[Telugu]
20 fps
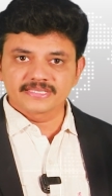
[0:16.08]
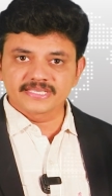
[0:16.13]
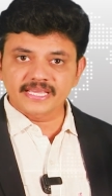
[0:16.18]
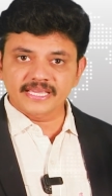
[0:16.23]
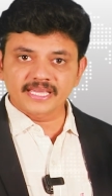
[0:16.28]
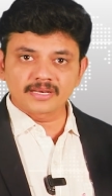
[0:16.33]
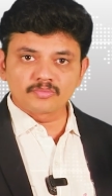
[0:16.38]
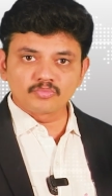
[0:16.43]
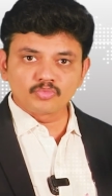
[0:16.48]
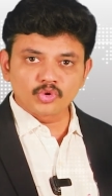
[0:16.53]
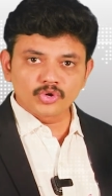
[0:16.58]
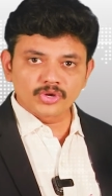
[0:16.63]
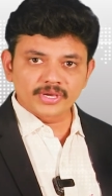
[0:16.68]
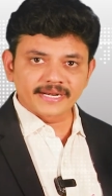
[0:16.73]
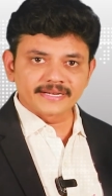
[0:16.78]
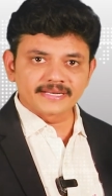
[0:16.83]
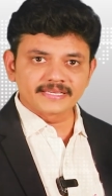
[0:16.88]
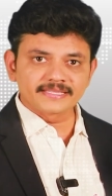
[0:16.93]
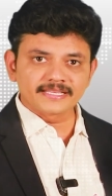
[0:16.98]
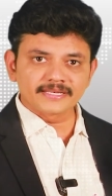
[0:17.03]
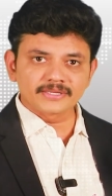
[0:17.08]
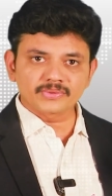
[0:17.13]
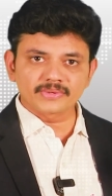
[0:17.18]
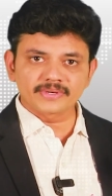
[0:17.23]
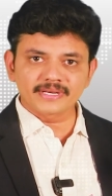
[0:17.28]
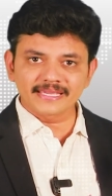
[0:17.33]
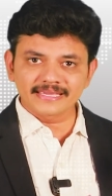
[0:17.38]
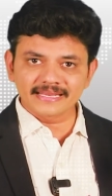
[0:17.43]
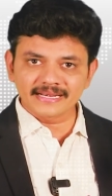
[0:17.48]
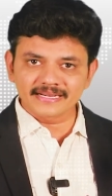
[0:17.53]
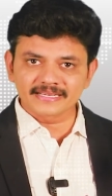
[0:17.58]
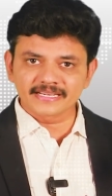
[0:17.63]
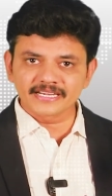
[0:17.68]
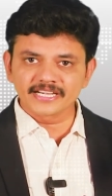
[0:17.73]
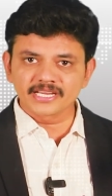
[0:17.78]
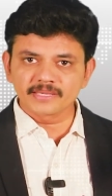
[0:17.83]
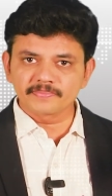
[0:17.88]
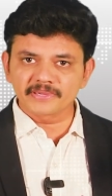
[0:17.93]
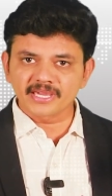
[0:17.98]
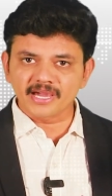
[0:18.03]
జగన్ మూడో కంటికి తెలియకుండా ఇలా
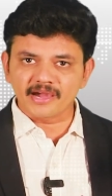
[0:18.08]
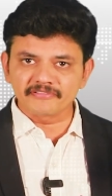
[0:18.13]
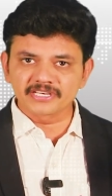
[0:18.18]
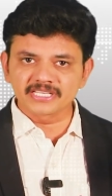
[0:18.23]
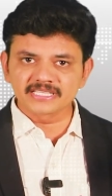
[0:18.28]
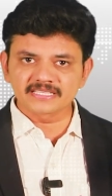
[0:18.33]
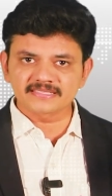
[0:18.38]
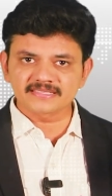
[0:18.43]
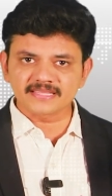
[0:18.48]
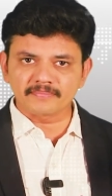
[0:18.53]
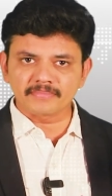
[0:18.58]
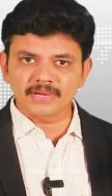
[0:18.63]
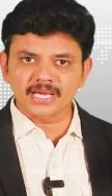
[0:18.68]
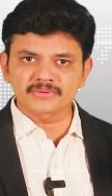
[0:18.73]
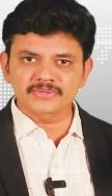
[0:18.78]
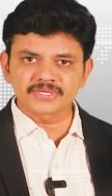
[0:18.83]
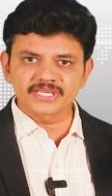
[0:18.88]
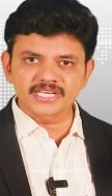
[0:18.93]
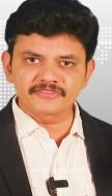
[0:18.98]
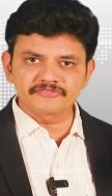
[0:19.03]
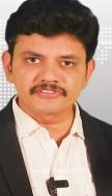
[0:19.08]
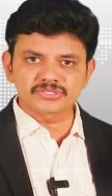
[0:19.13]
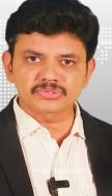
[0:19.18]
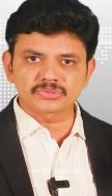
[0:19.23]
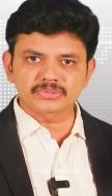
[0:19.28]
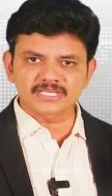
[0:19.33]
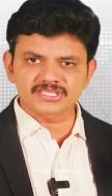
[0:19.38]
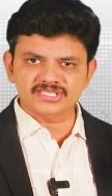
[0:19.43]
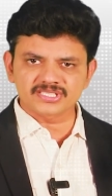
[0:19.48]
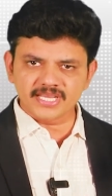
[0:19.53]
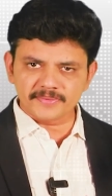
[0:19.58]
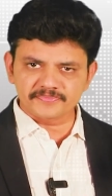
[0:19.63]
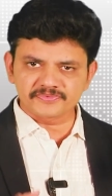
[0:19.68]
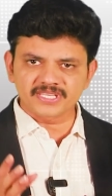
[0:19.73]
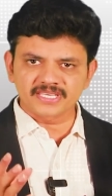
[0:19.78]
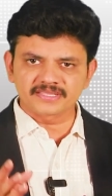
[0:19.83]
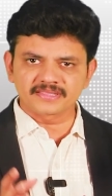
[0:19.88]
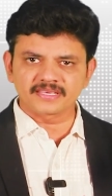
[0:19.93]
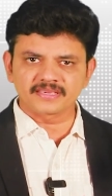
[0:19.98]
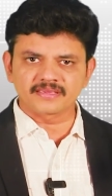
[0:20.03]
టీడీపీ అవినీతి స్తంభాలను ఏరివేస్తున్న
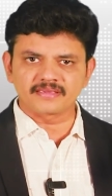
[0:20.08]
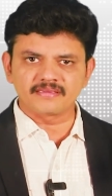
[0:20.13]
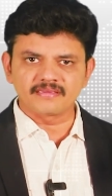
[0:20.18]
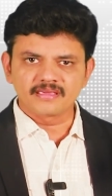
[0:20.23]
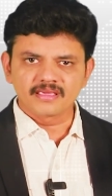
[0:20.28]
స్టెప్స్ అయితే